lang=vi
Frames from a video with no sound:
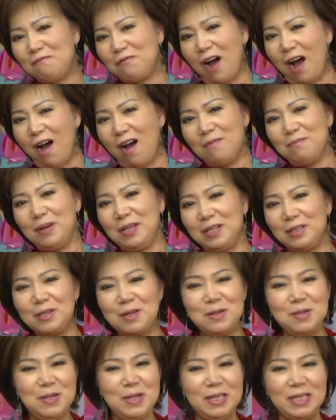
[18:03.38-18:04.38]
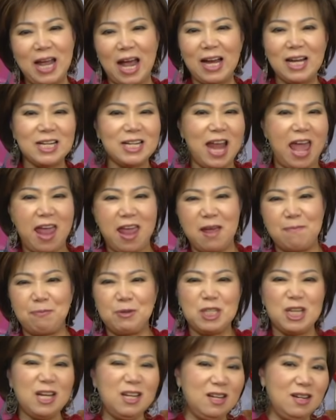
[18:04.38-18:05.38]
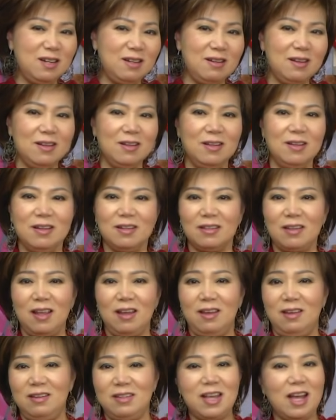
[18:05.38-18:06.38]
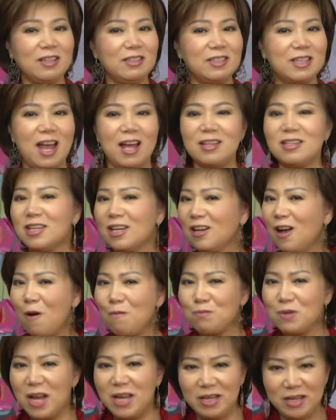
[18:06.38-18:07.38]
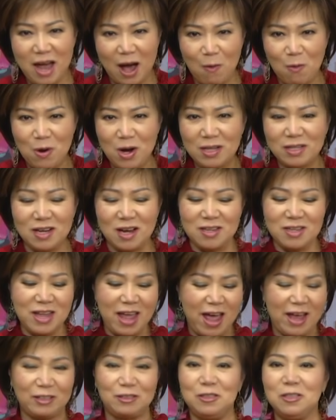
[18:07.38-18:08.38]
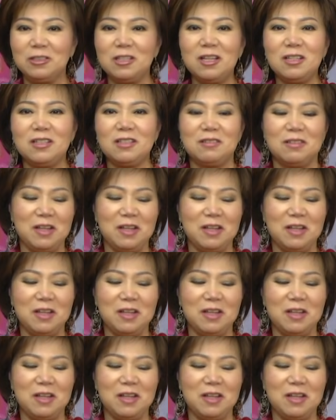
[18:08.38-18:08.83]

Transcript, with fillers: vợ mình tươi tắn đẹp xinh thì chắc chắn sẽ không đi đâu hết ở nhà thưởng thức